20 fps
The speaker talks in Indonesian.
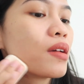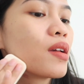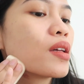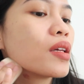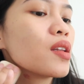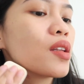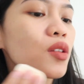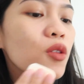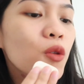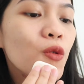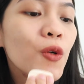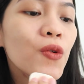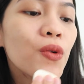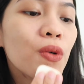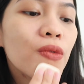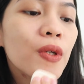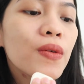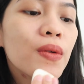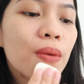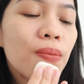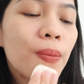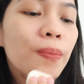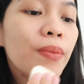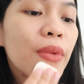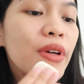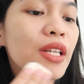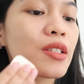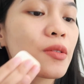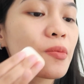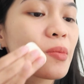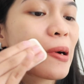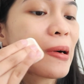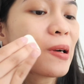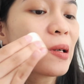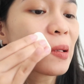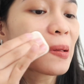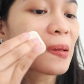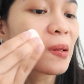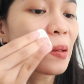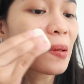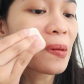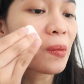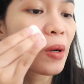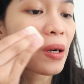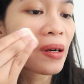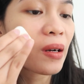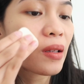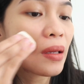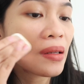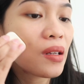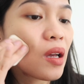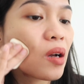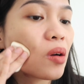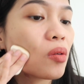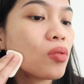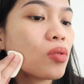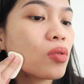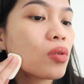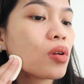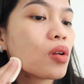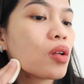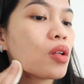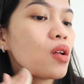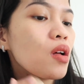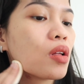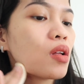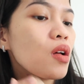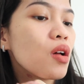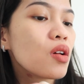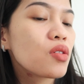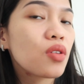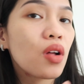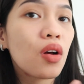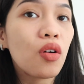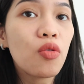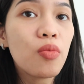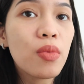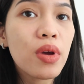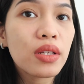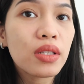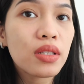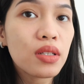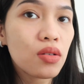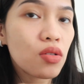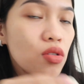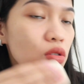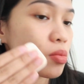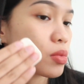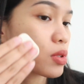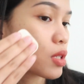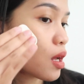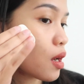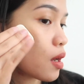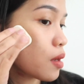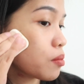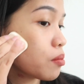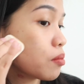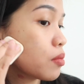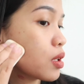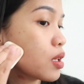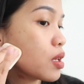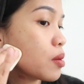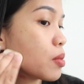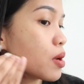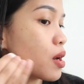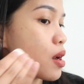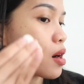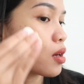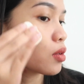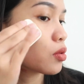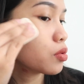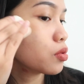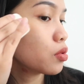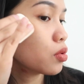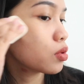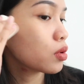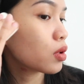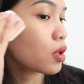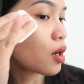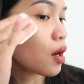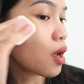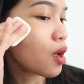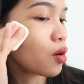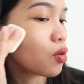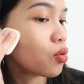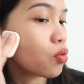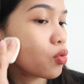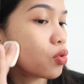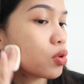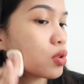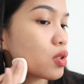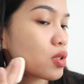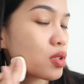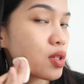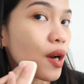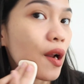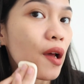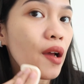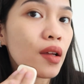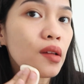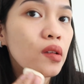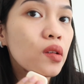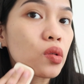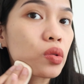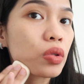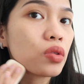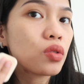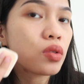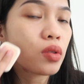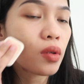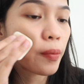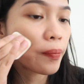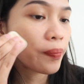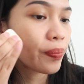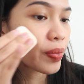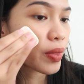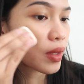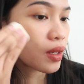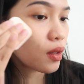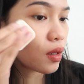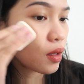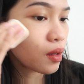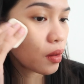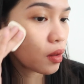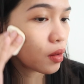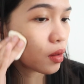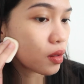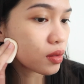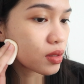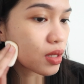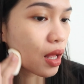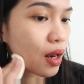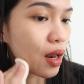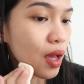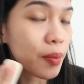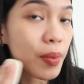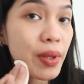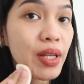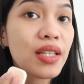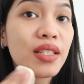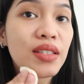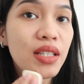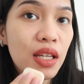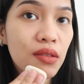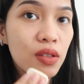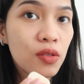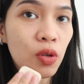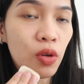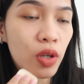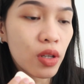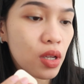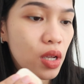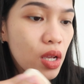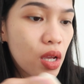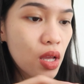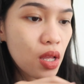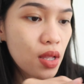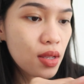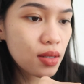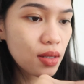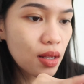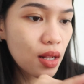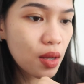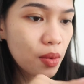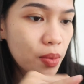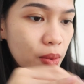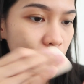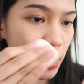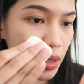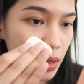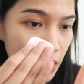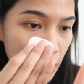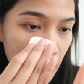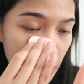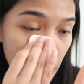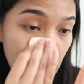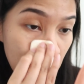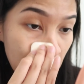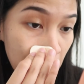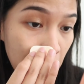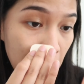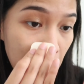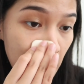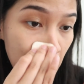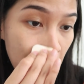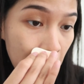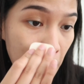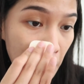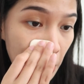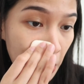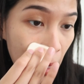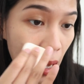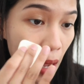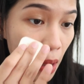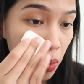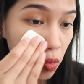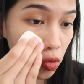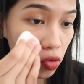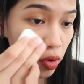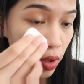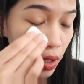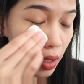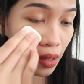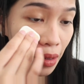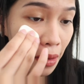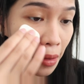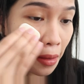ini tuh match banget sih warnanya di aku soalnya nah, aku biasanya kalau misalkan beli bedak tuh terlalu cerah gitu salah pilih shade sorry salah pilih shade jadinya abu deh